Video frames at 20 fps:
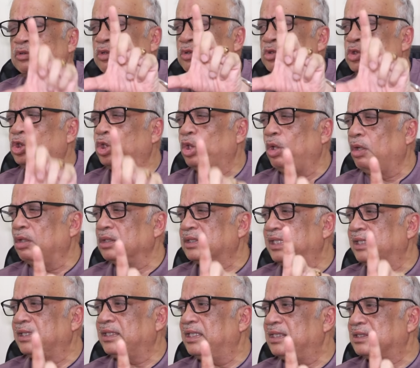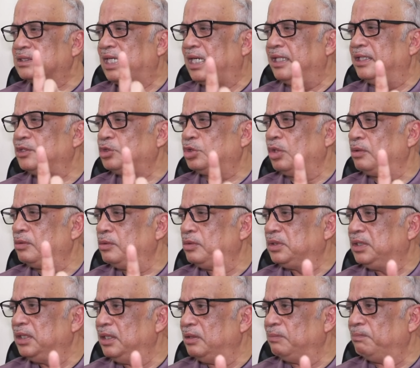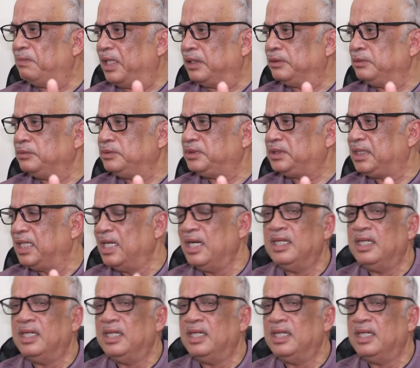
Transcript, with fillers: তো তো ছ থেকে সাড়ে ছ কোটি মানুষ